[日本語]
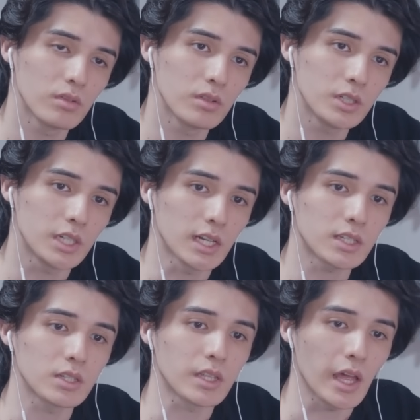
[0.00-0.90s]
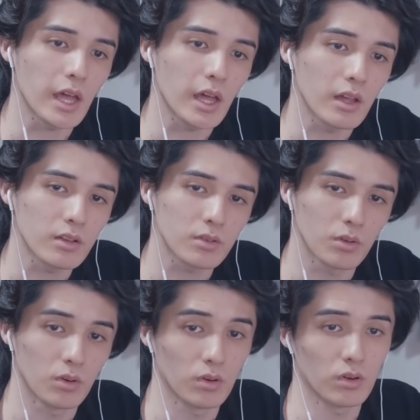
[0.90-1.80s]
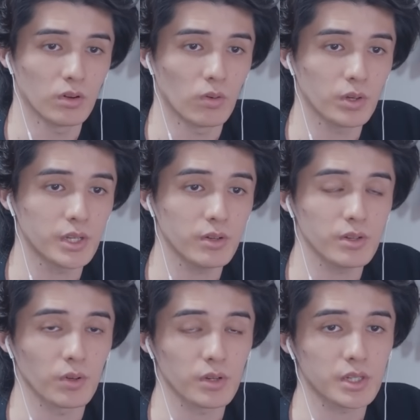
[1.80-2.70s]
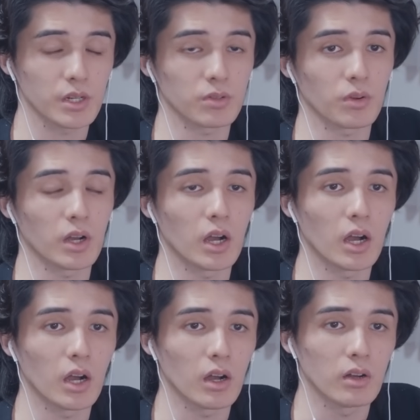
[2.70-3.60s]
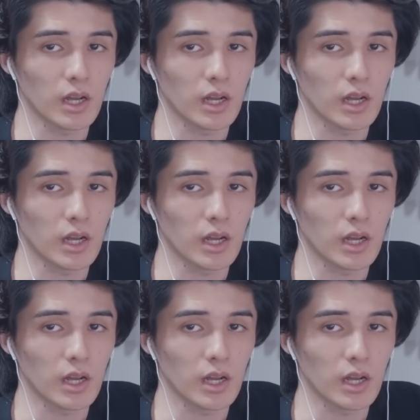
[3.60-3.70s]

しやすくて、その、お昼に起きちゃうとか、